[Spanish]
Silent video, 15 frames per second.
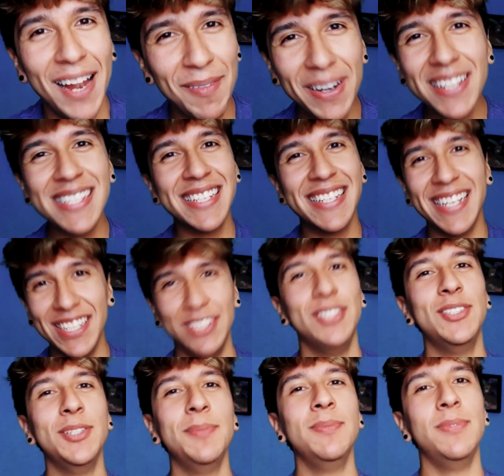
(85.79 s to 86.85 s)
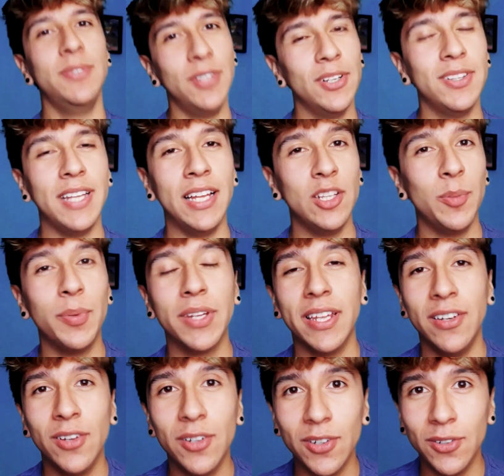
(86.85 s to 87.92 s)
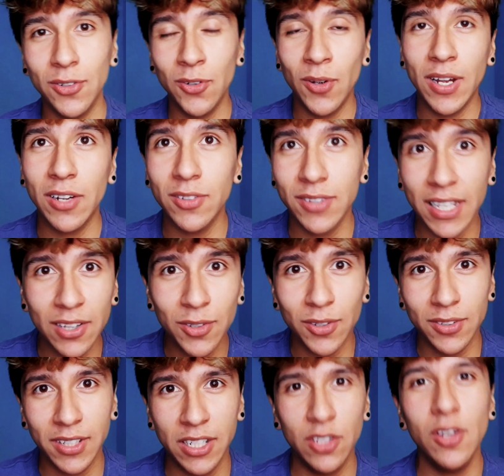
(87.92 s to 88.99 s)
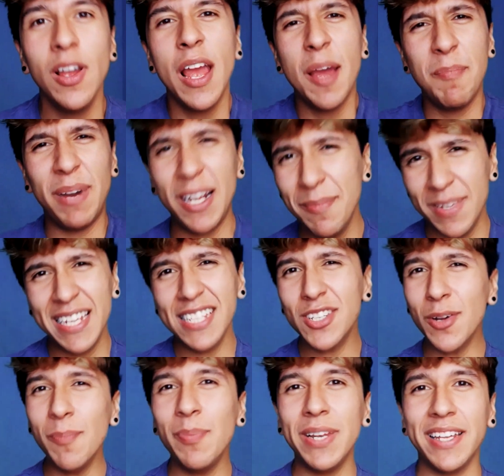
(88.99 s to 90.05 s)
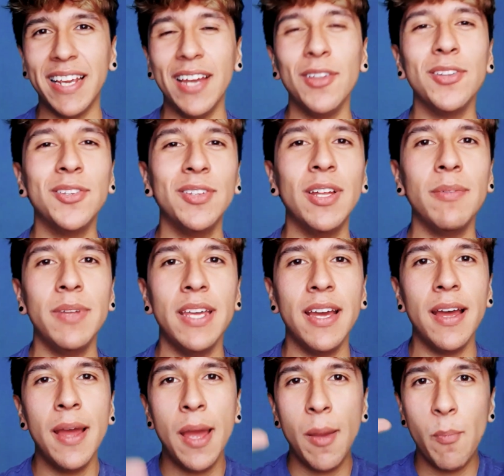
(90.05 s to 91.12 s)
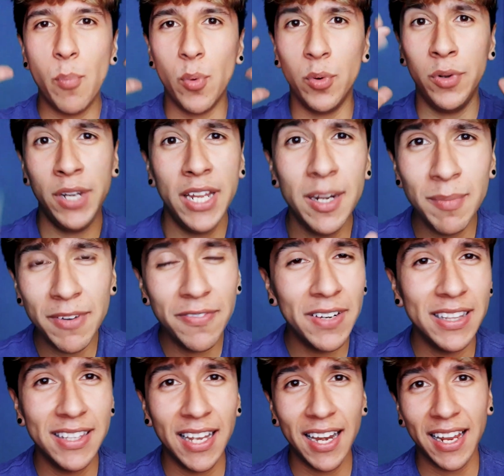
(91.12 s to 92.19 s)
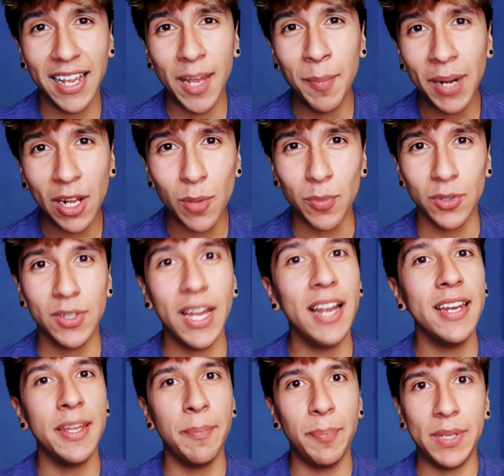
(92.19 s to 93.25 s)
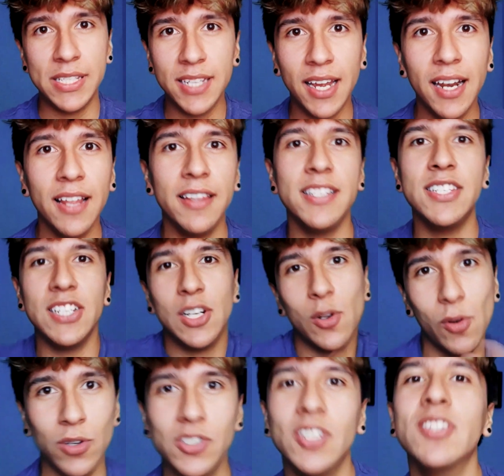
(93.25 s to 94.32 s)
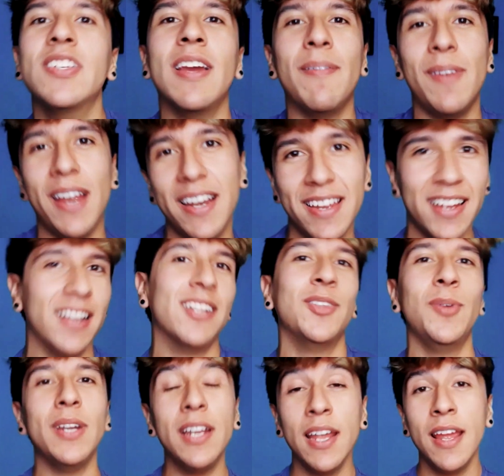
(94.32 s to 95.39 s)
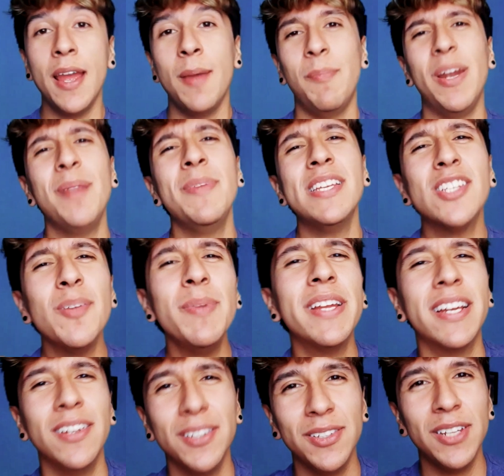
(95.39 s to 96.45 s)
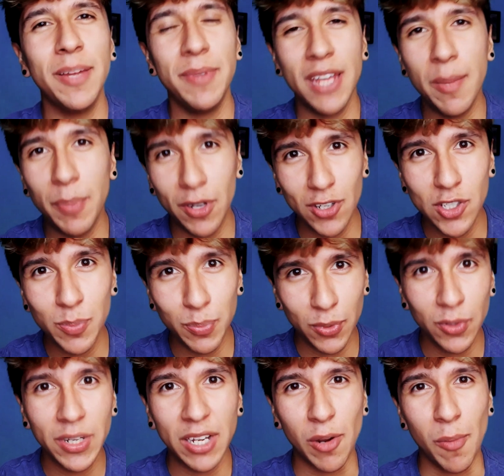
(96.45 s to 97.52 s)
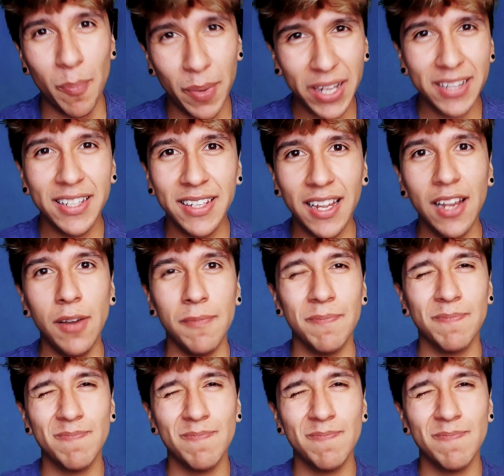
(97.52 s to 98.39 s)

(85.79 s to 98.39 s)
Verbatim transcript: Al menos aquí en YouTube no tanto porque no, no hago tanto contenido. Para mí es complicado todavía ponerme frente a la cámara como tal y empezar a decir cosas y hablar y actuar, para mí es complicado todavía, pero yo supongo que con práctica